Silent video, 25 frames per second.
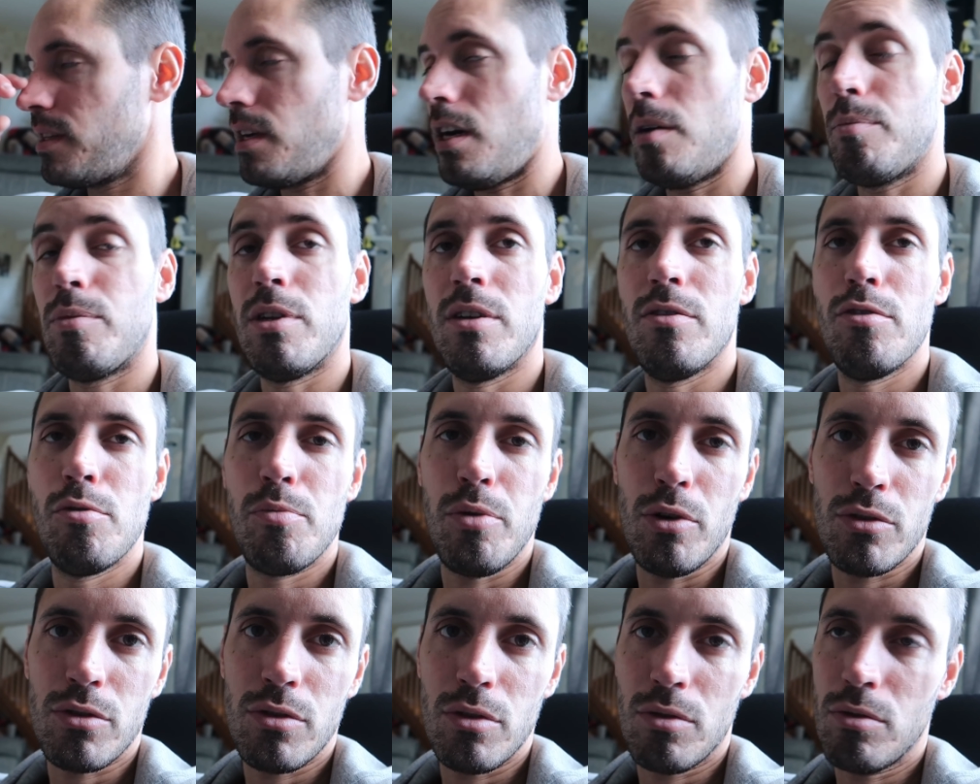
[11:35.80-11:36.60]
Rappelez-vous,
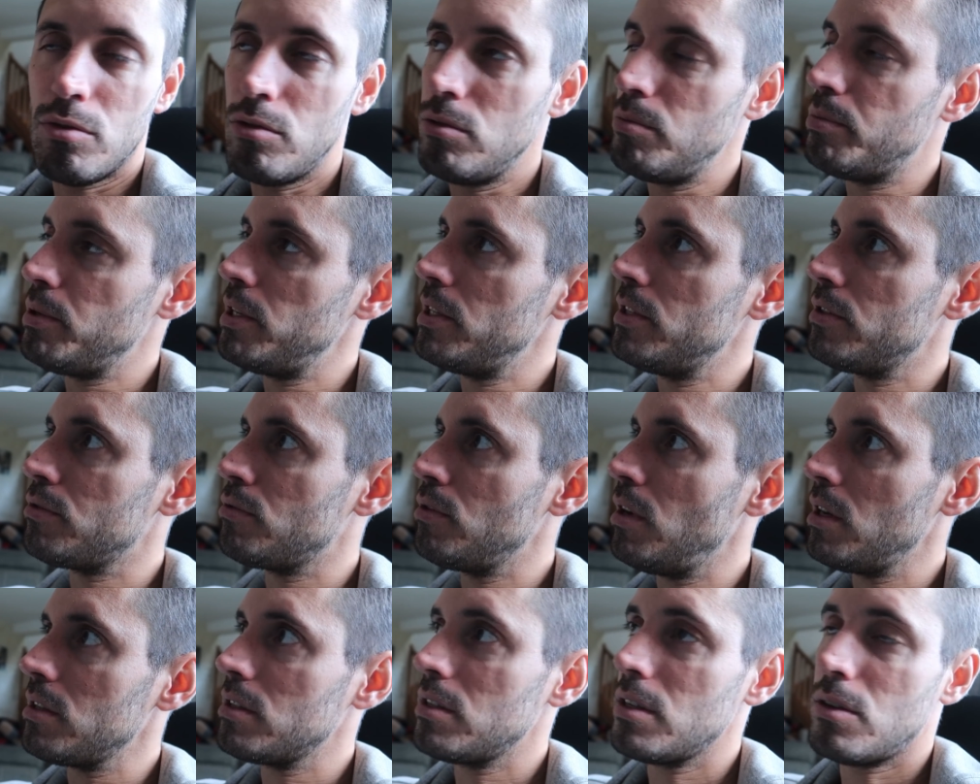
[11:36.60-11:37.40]
pour ceux qui ont loupé
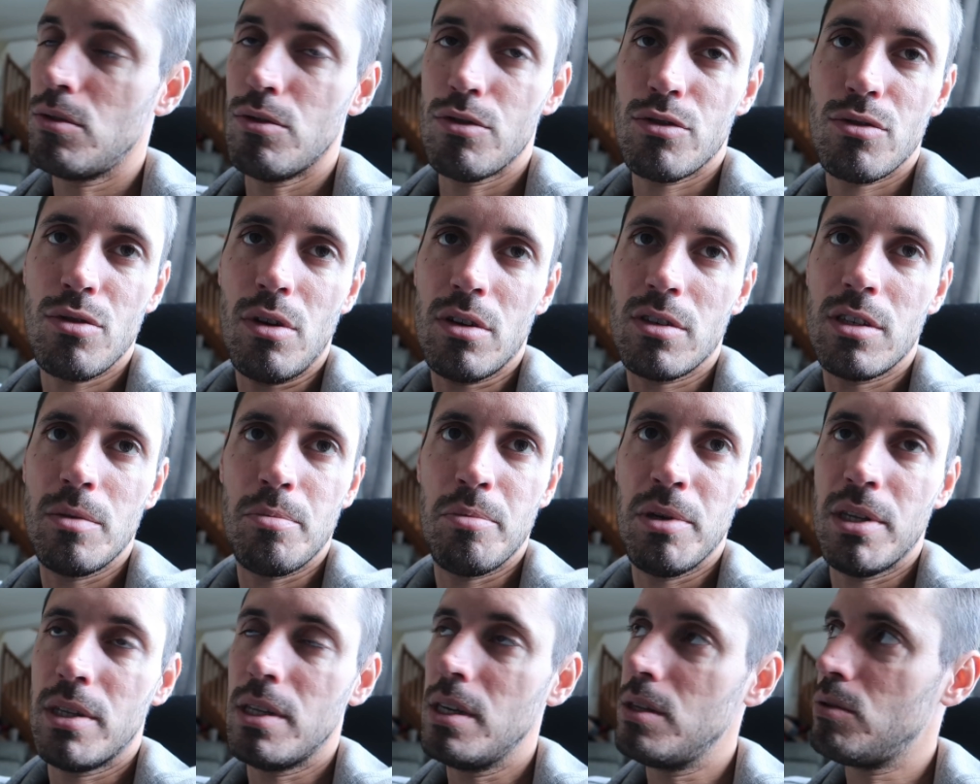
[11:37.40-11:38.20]
l'histoire, c'est que le store s'est
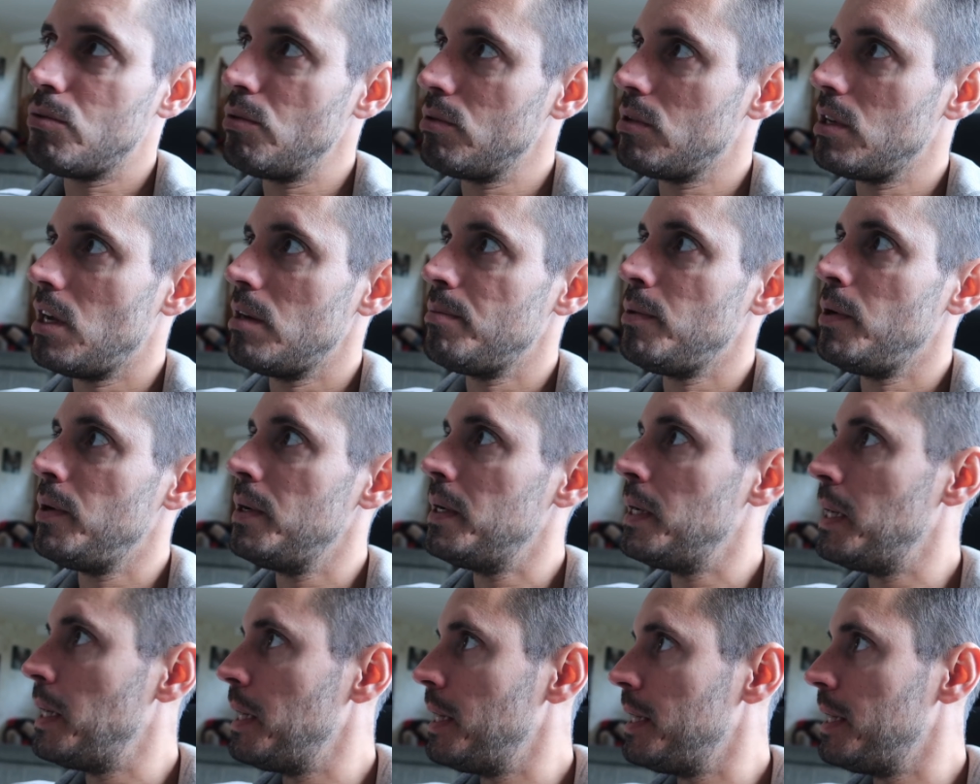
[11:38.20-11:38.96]
pété totalement.